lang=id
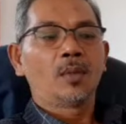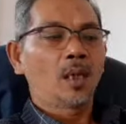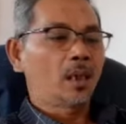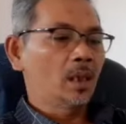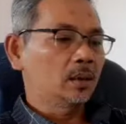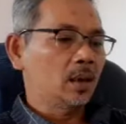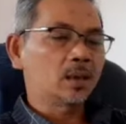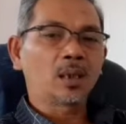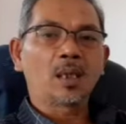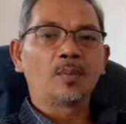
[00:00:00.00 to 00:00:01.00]
maka
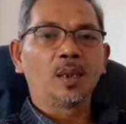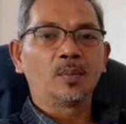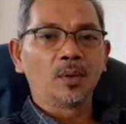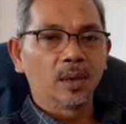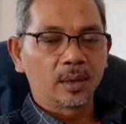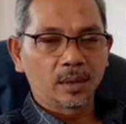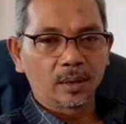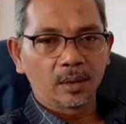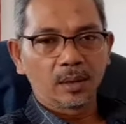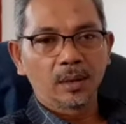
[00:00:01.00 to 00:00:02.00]
terserah Pak
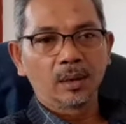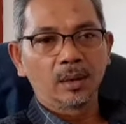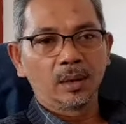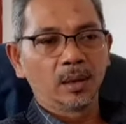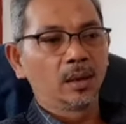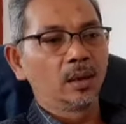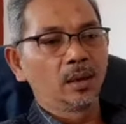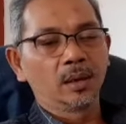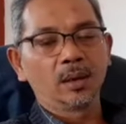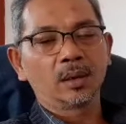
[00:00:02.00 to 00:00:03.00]
Polisi.
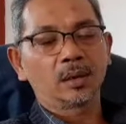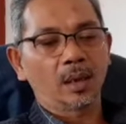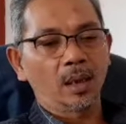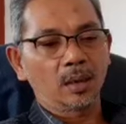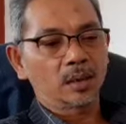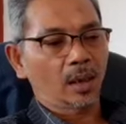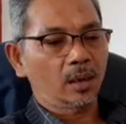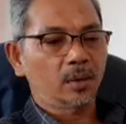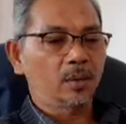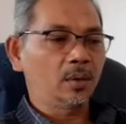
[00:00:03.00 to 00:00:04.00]
Ini saya cek
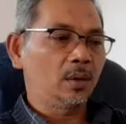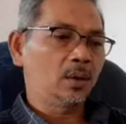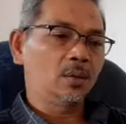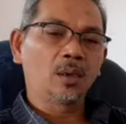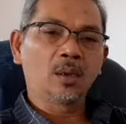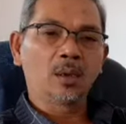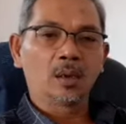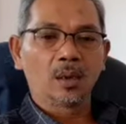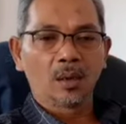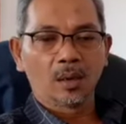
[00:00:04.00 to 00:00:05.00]

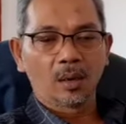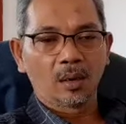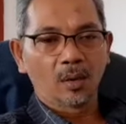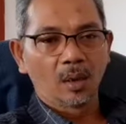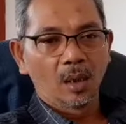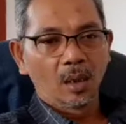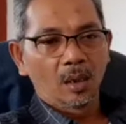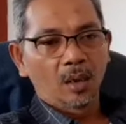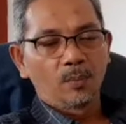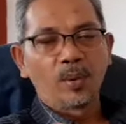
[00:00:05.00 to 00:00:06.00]
eh,
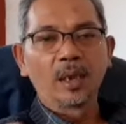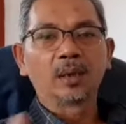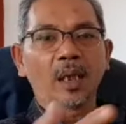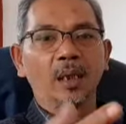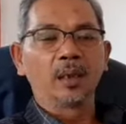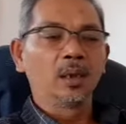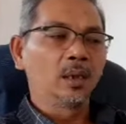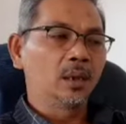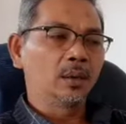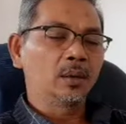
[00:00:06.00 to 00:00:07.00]
berita
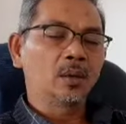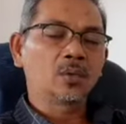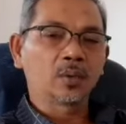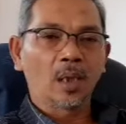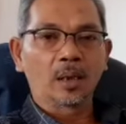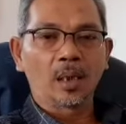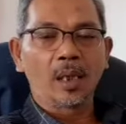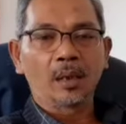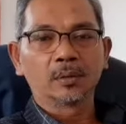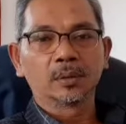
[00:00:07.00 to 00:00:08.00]
ini sudah ada
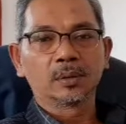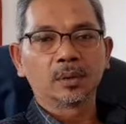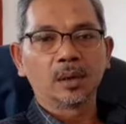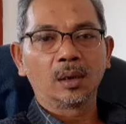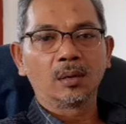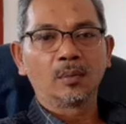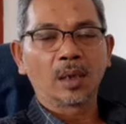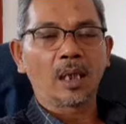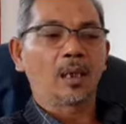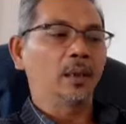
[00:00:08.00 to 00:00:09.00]
yang eh,
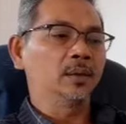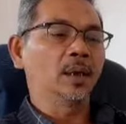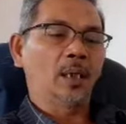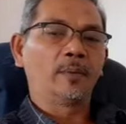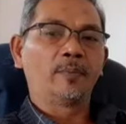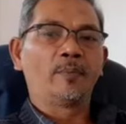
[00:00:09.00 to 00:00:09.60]
mengangkatnya.